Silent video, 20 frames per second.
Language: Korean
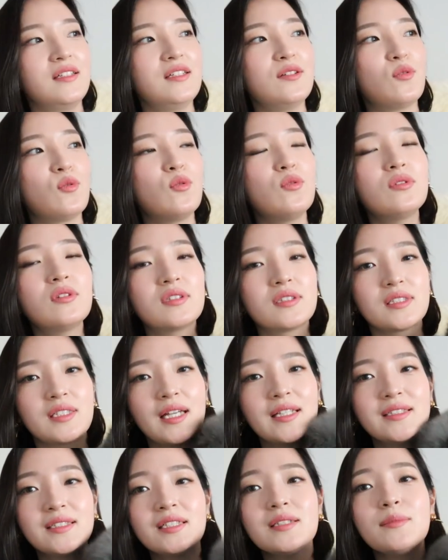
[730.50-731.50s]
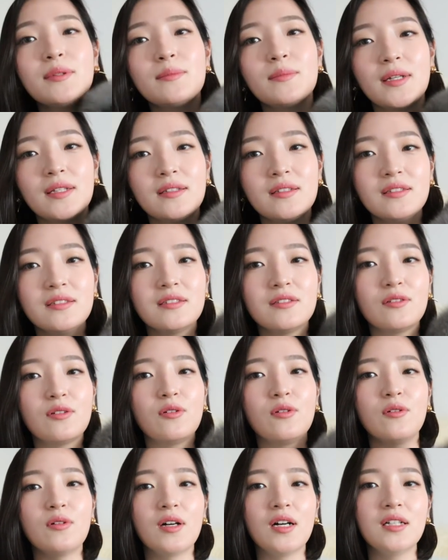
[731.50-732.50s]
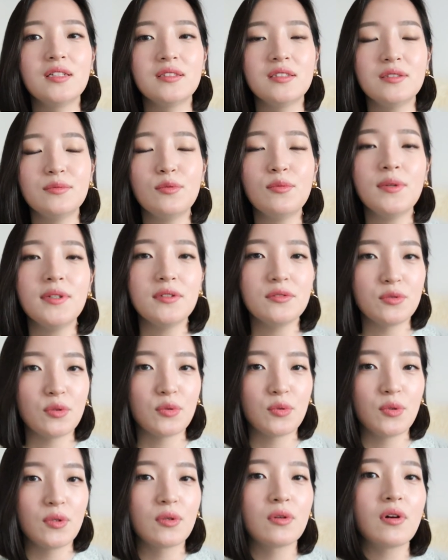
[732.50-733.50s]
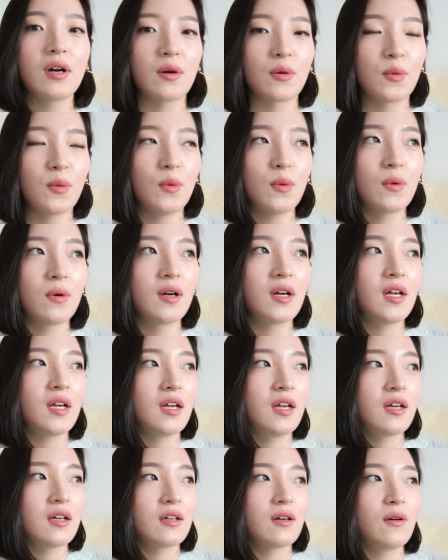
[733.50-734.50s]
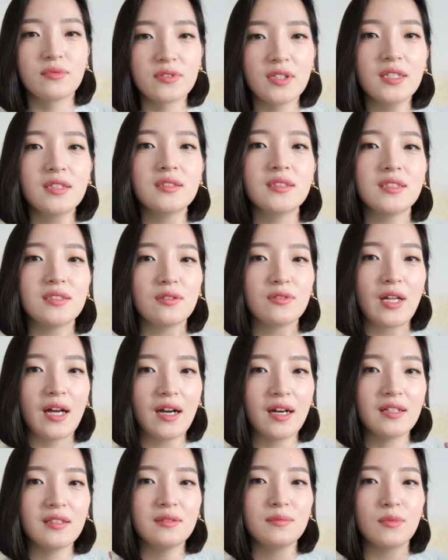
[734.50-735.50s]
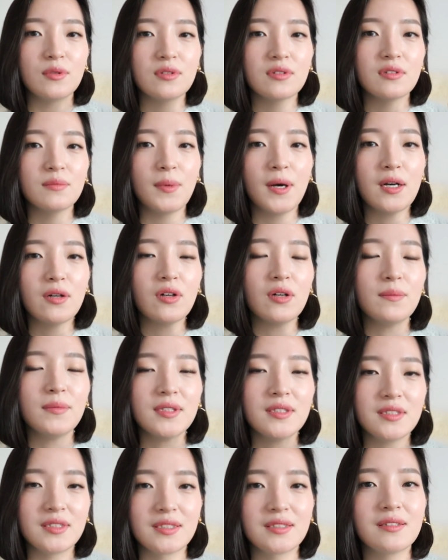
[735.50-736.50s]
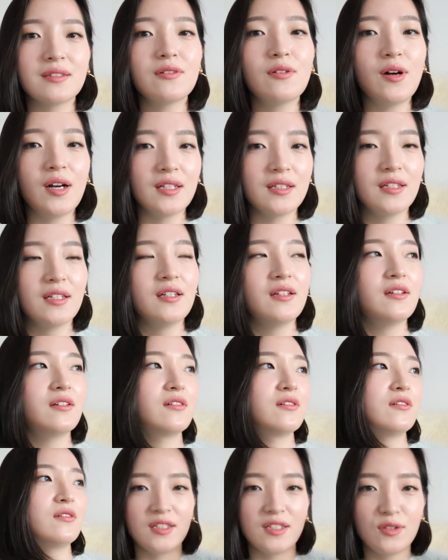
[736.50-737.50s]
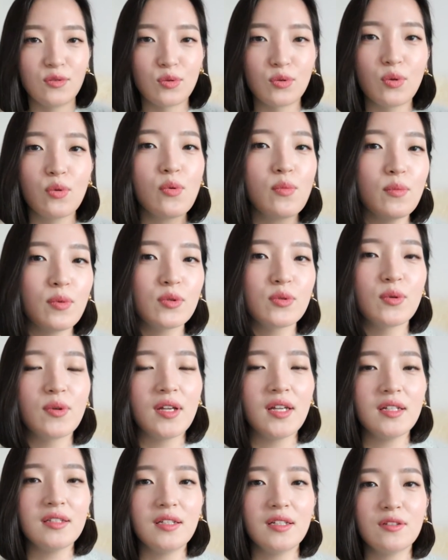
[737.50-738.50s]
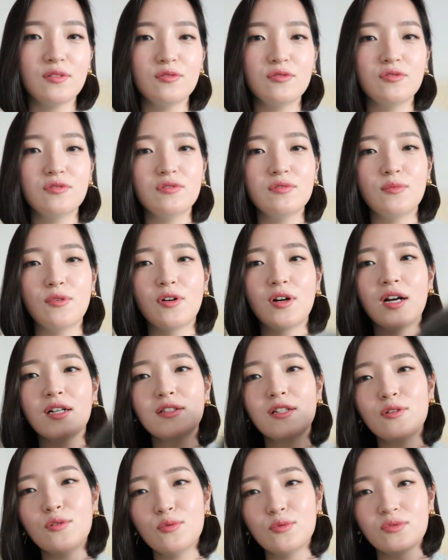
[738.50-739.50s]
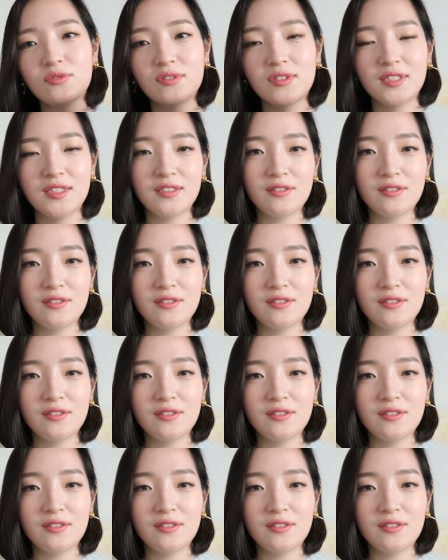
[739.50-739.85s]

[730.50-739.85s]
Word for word: 이 옷 자체만 만드는 거가 한 십오만 원 정도일 것 같고 브랜드에서 나가는 뭐 그런 판관비들이 있을 거 아니에요. 이 옷 홍보도 해야 되고 뭐 카탈로그도